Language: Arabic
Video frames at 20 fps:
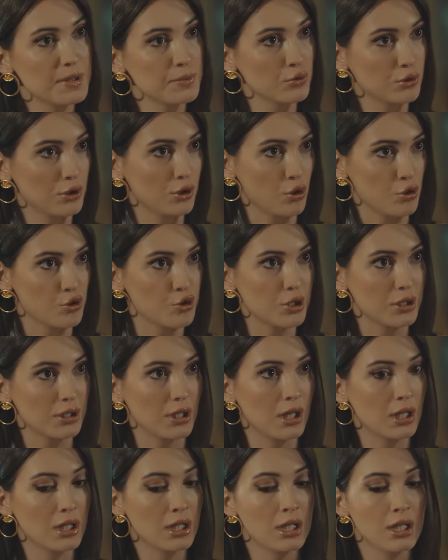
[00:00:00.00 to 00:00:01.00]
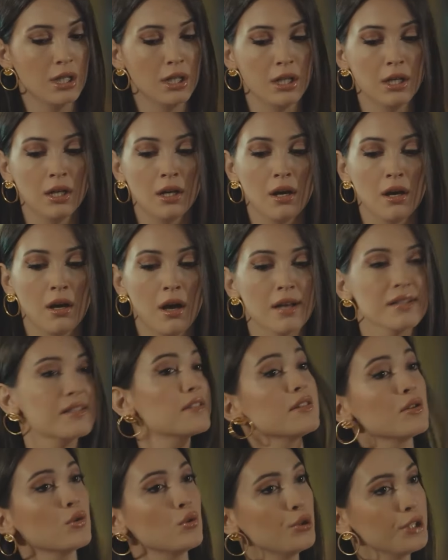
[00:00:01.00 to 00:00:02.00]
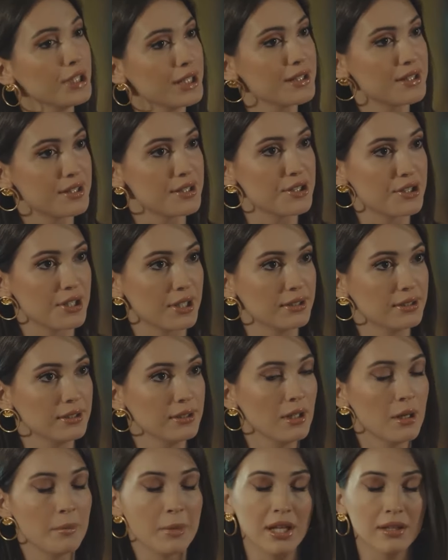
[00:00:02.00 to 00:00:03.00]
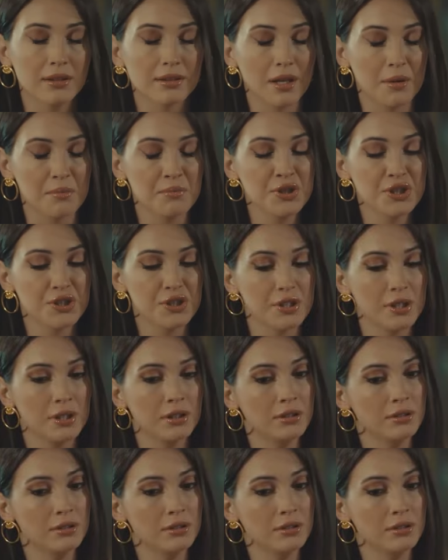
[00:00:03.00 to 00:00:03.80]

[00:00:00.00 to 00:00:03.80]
كلهم موجودين عندك أه بالحقيقة الشاب كان رح يجيب لك الملف بس